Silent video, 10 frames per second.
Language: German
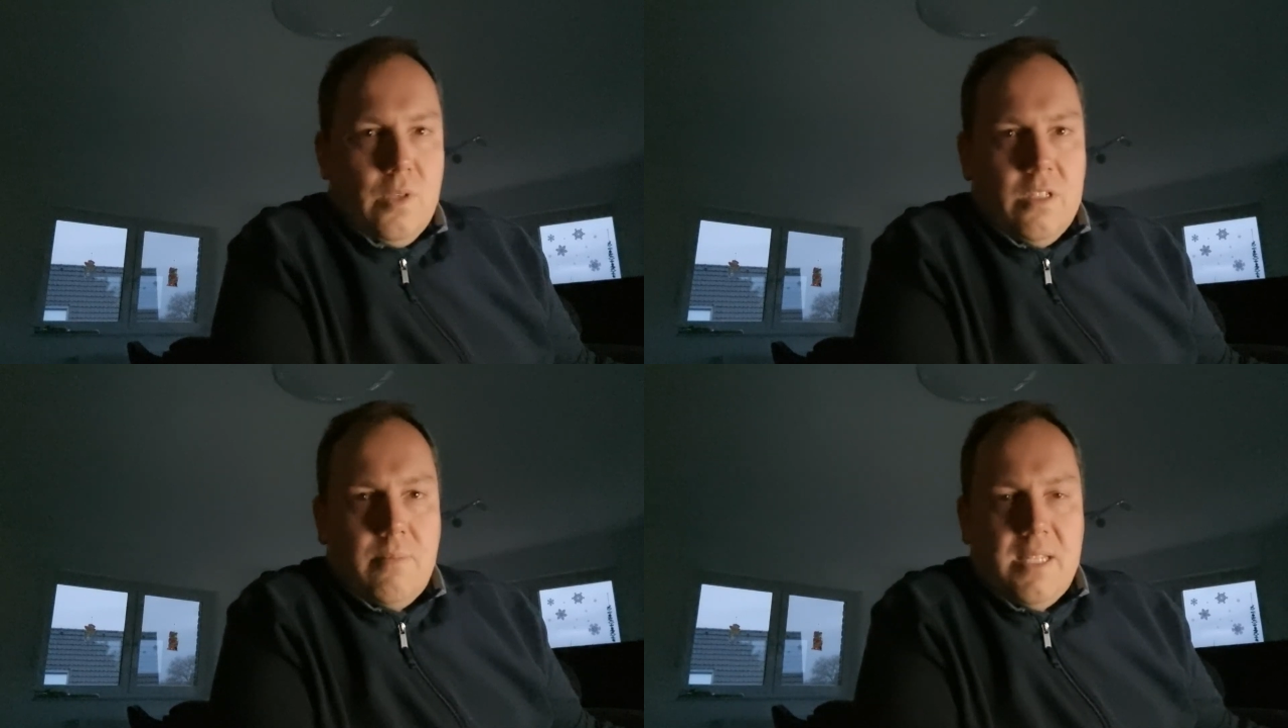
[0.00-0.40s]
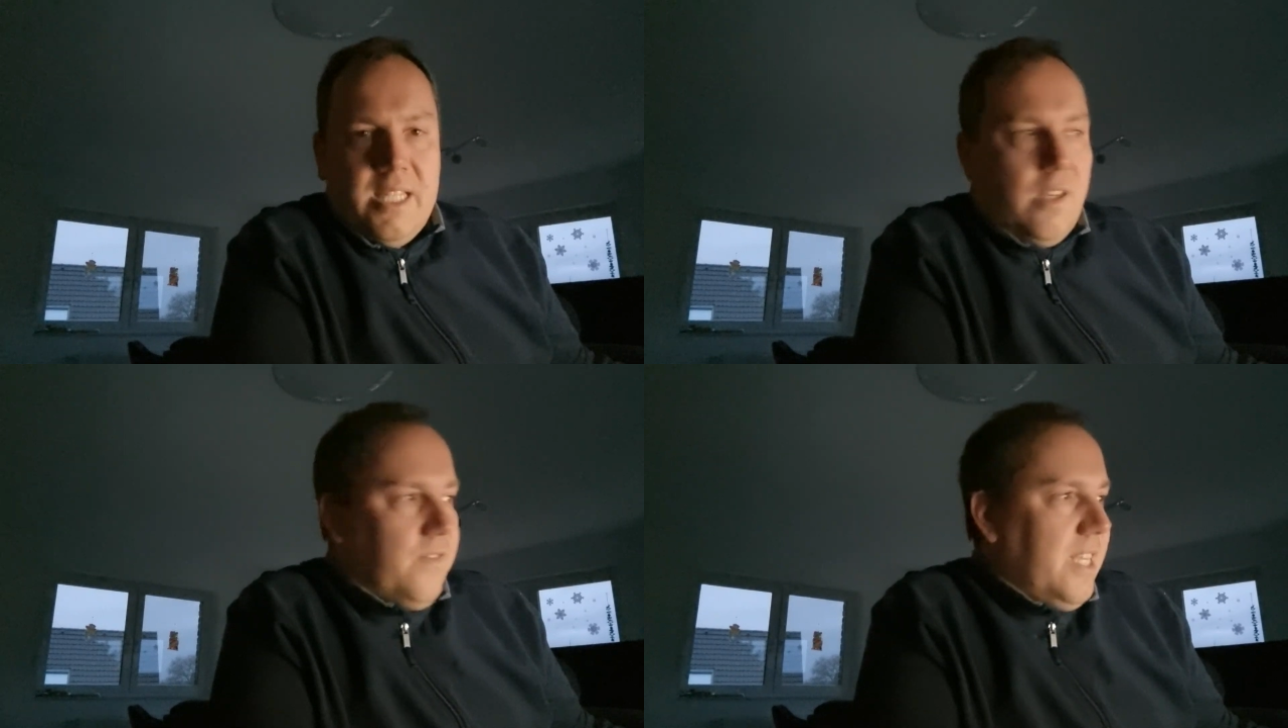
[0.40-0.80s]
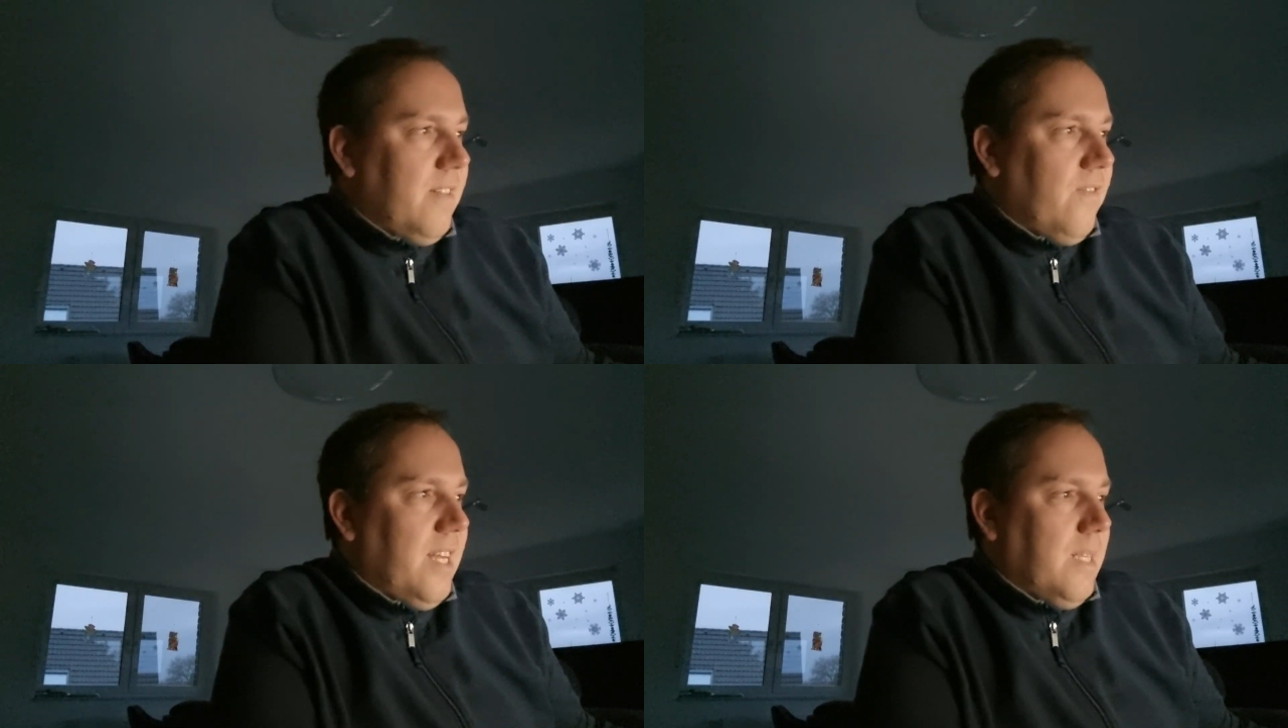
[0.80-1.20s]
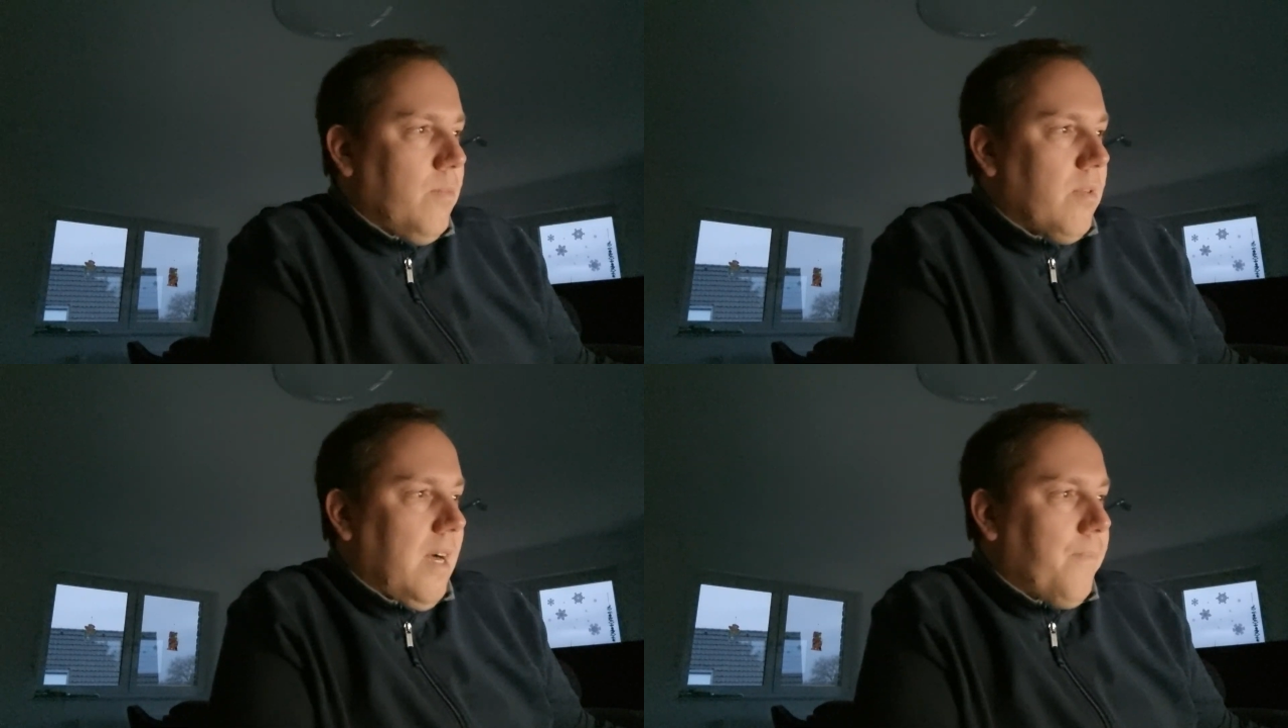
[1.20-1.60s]
sollte man ihn auf jeden Fall die
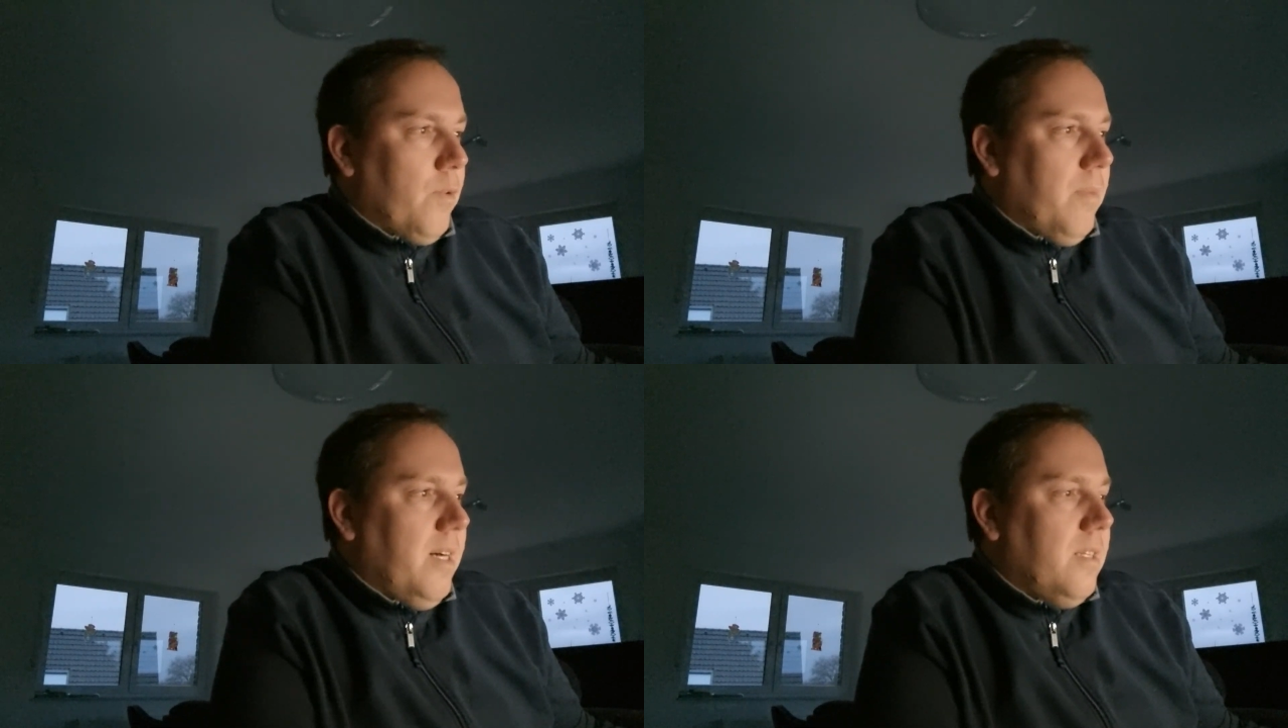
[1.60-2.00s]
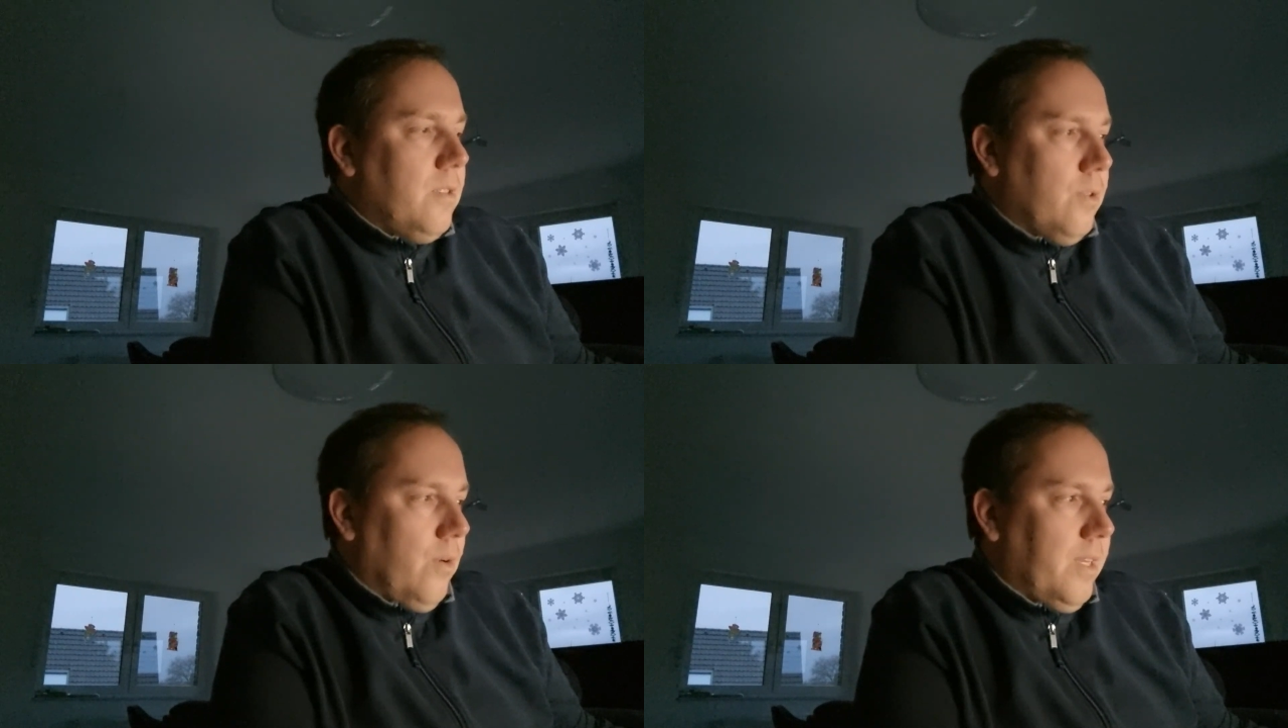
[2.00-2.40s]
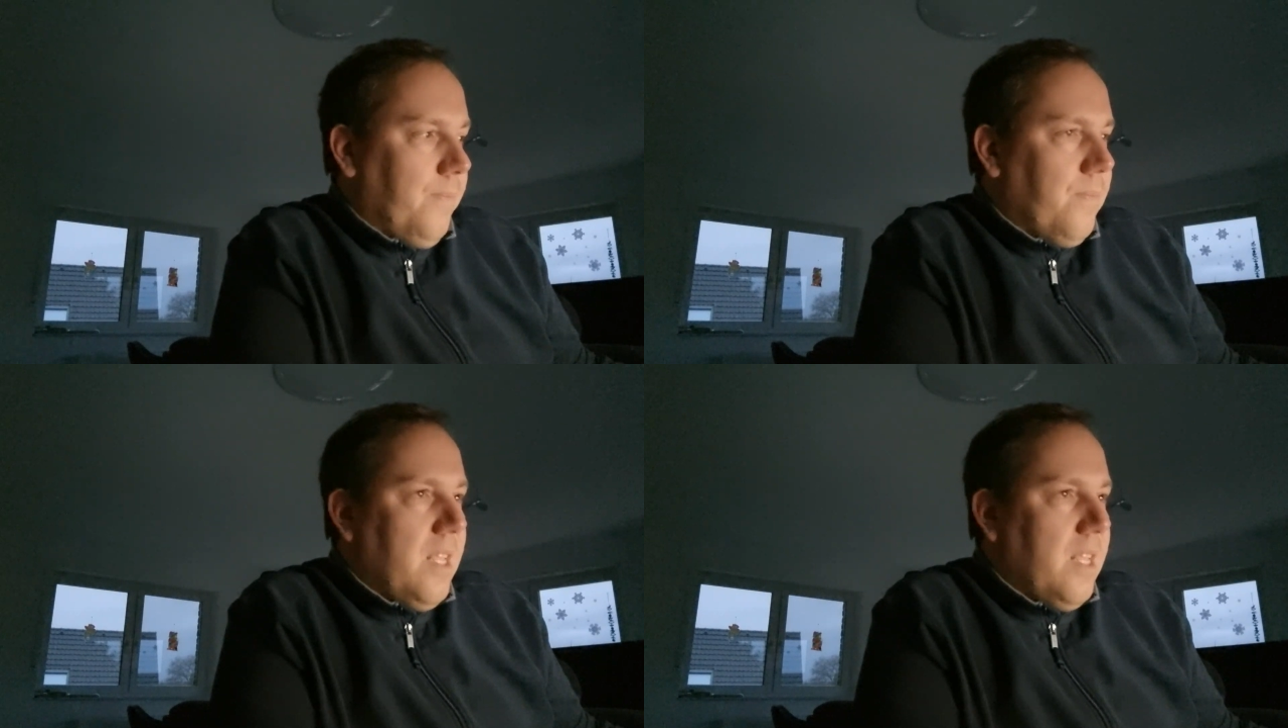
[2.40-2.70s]
Programm Nummer 9.